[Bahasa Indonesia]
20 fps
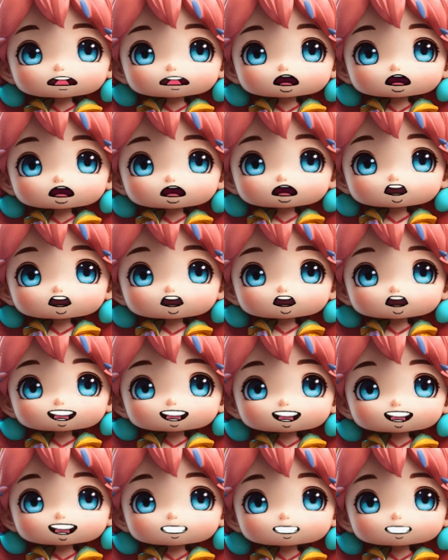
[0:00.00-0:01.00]
tertidur.
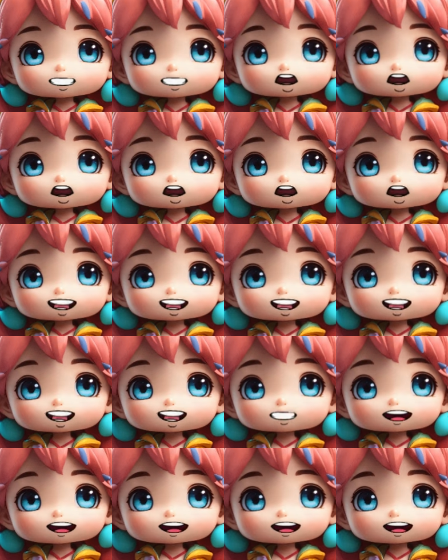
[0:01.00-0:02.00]

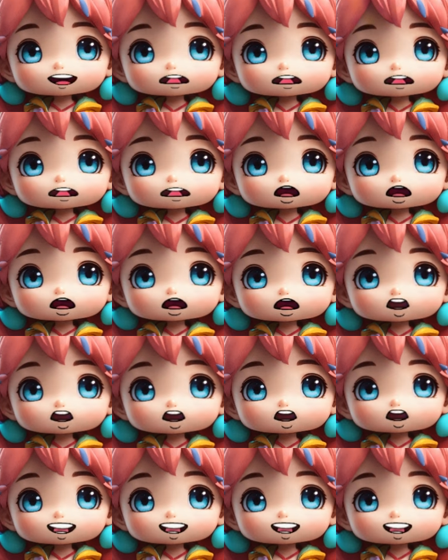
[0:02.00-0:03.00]
Jadi Ezra sangat
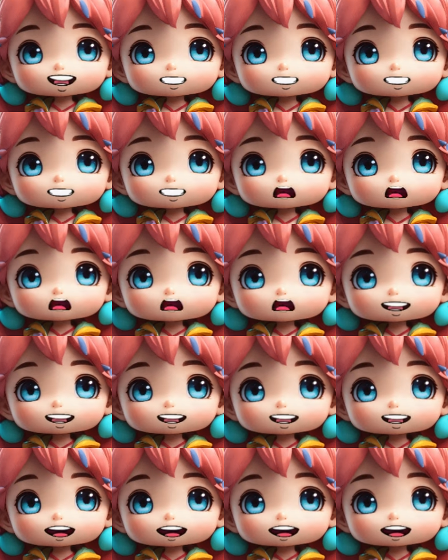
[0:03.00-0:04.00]
menyukai dan
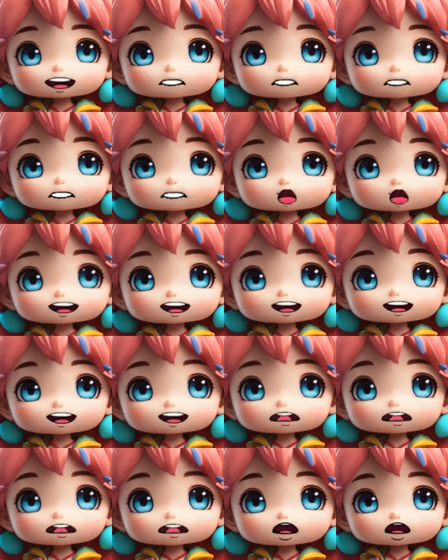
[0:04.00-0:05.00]
menghargai waktu yang
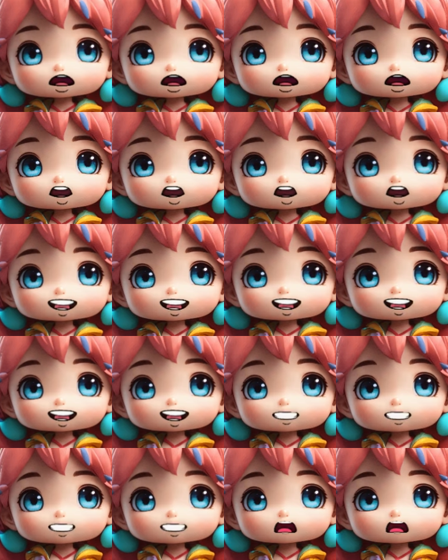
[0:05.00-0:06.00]
bisa dia habiskan
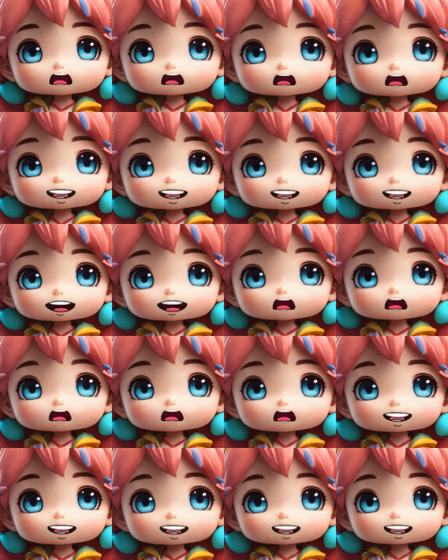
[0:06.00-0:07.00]
bersama putrinya
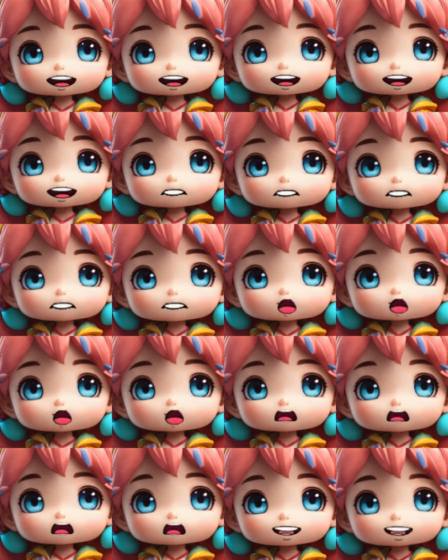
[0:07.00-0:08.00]
dan keluarganya.
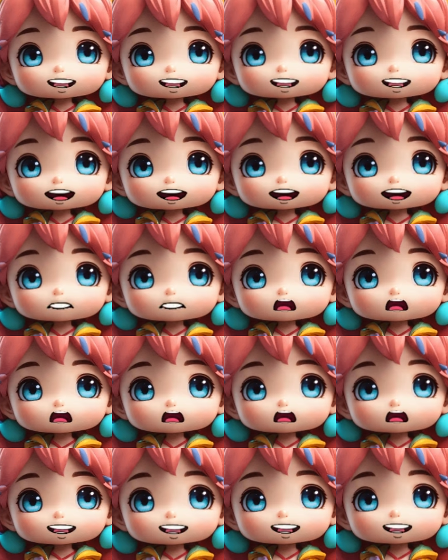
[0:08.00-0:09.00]

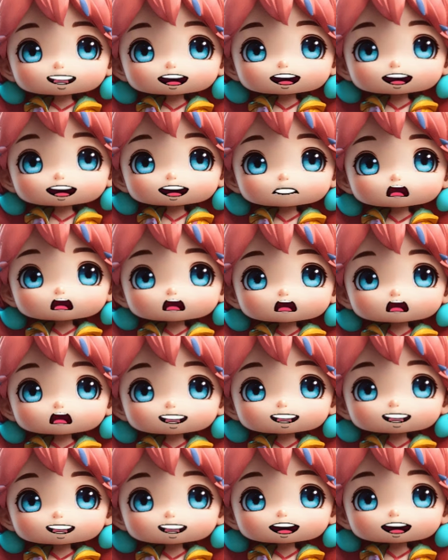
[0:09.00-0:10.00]
Setelah satu jam
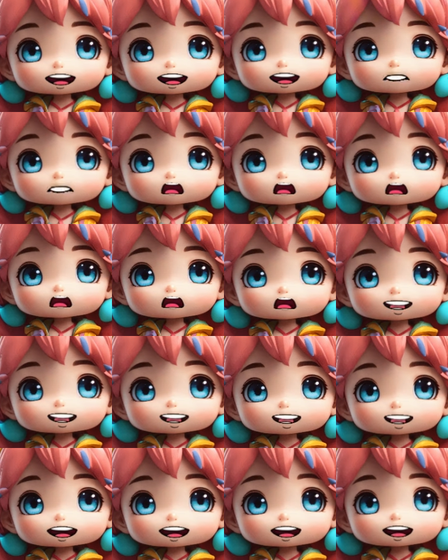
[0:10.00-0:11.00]
akhirnya
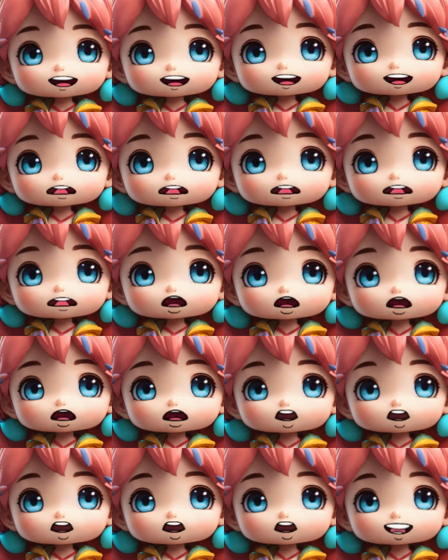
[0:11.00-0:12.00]
putrinya sudah tertidur,
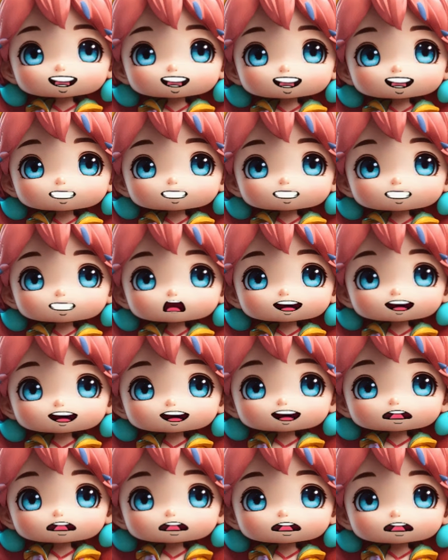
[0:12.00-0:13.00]
lalu dia
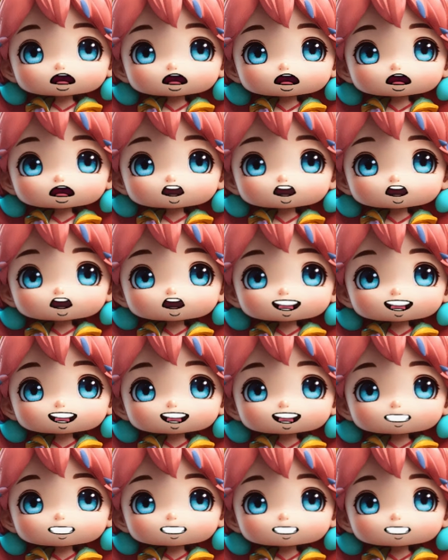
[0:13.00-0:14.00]
menidurkannya di
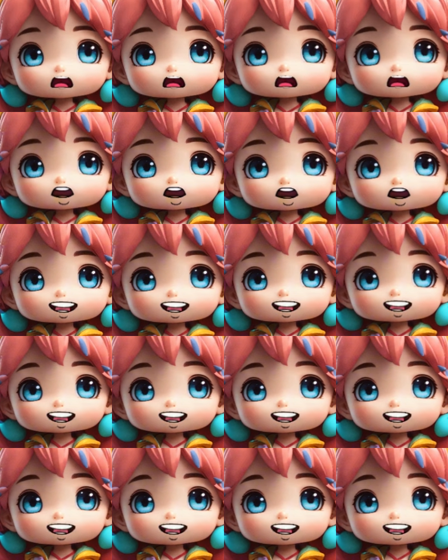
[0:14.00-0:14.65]
tempat tidur.